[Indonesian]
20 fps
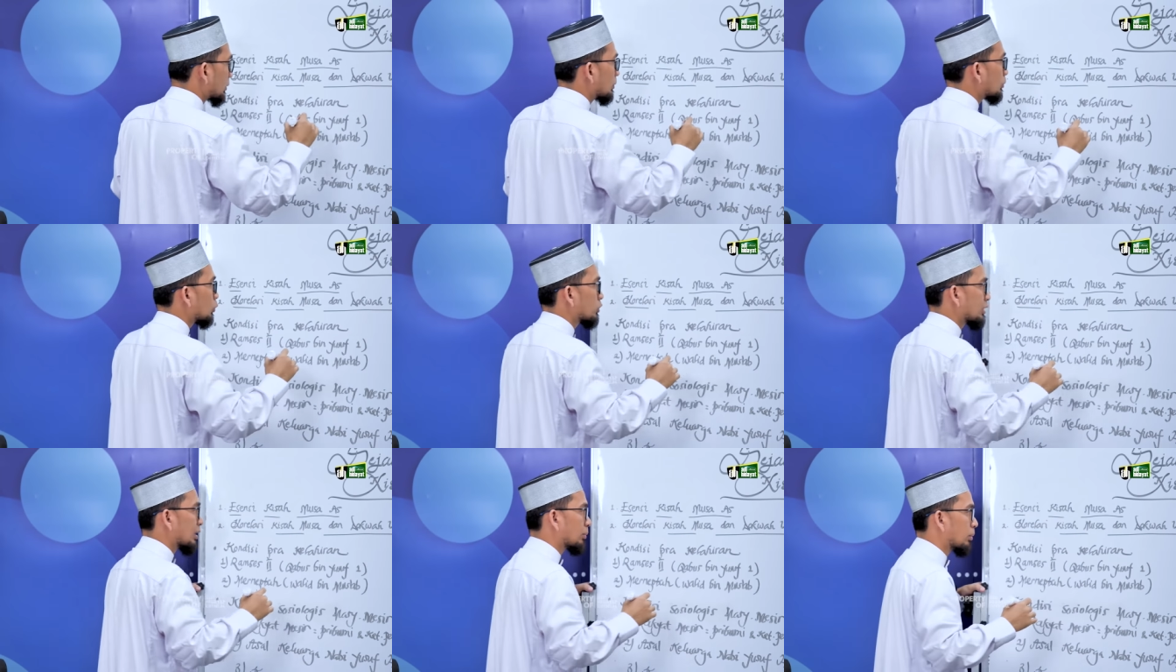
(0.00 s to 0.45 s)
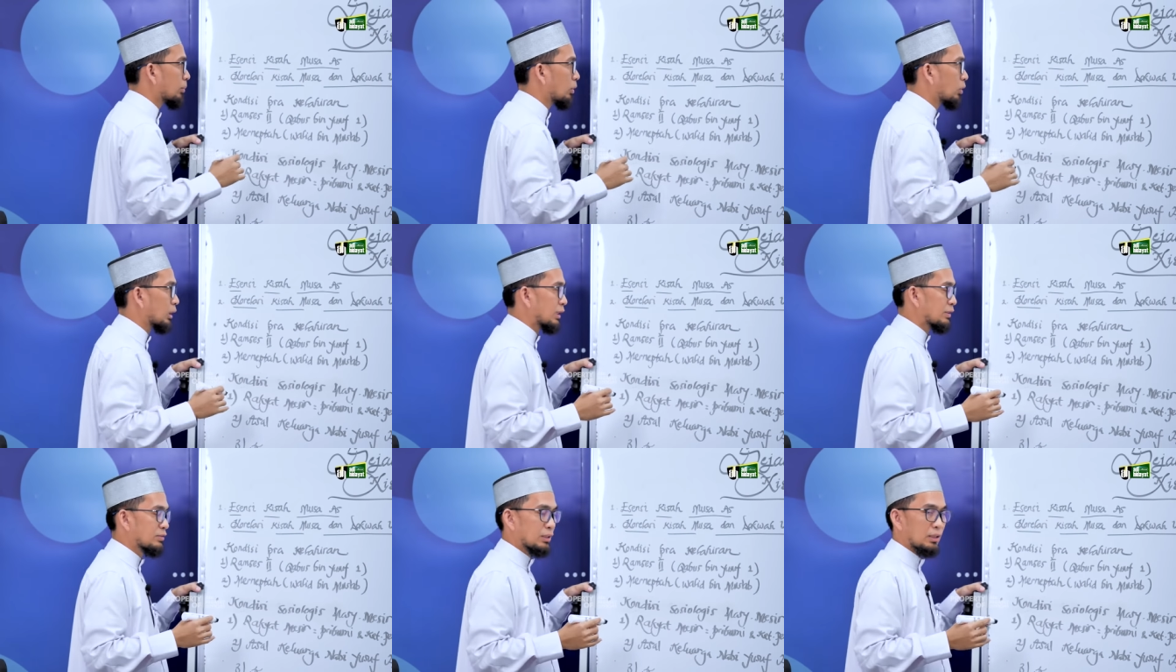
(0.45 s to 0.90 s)
Nabi Musa
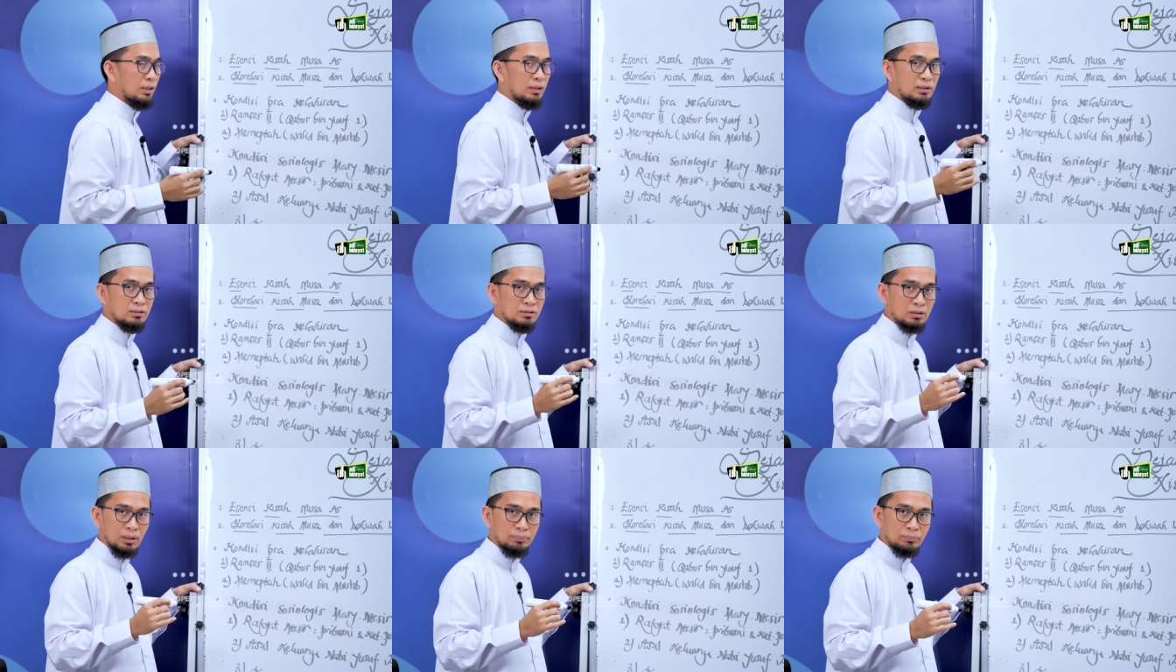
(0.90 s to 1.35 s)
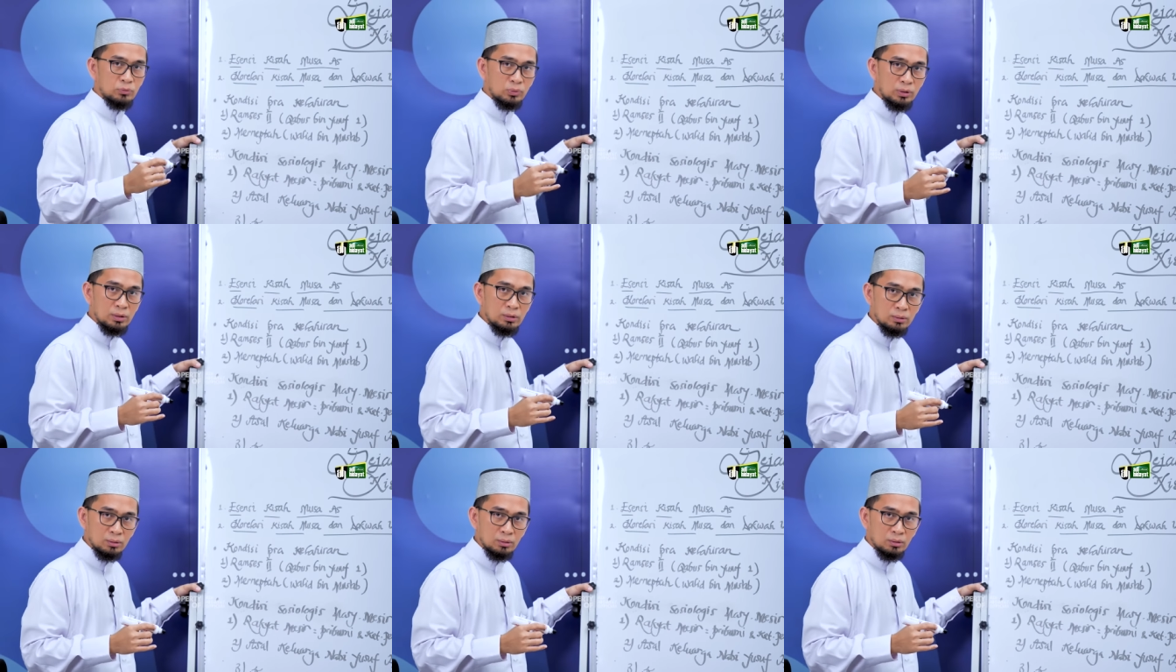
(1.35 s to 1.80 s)
membawa risalah Islam
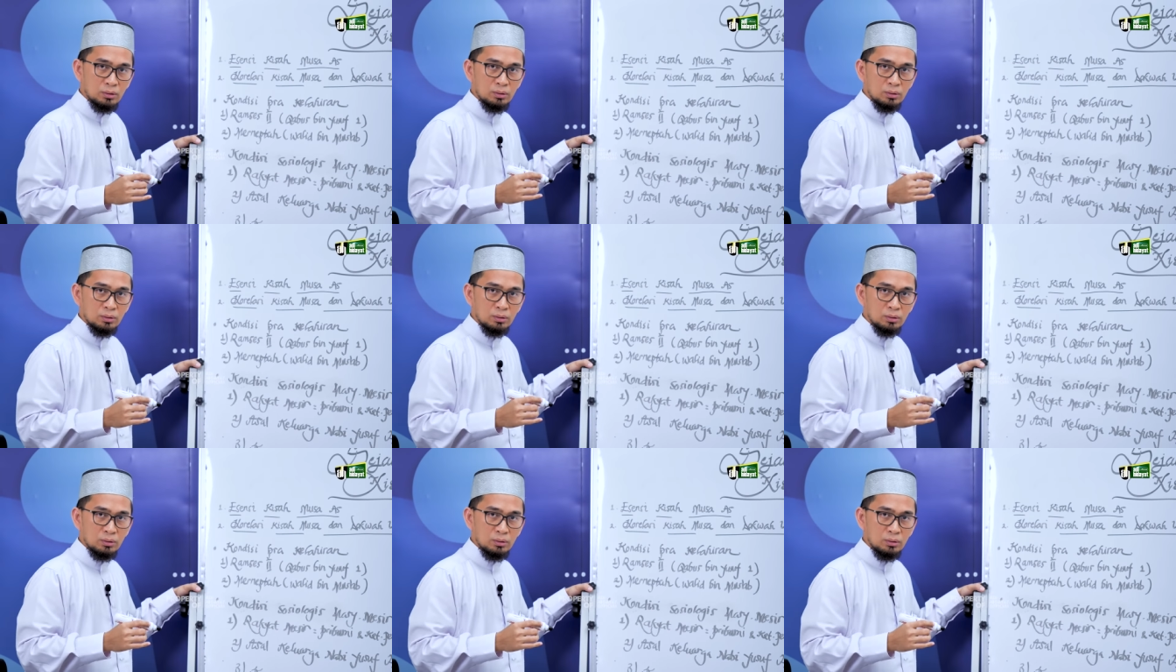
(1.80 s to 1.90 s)
juga